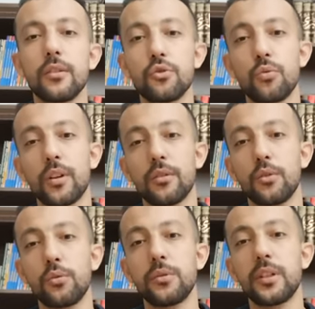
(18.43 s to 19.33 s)
joignant
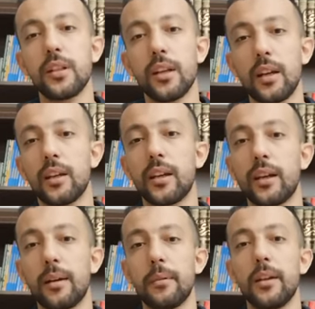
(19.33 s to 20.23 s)
l'utile à
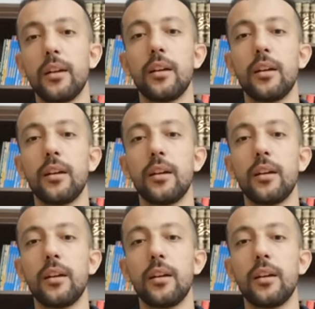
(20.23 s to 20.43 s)
l'agréable.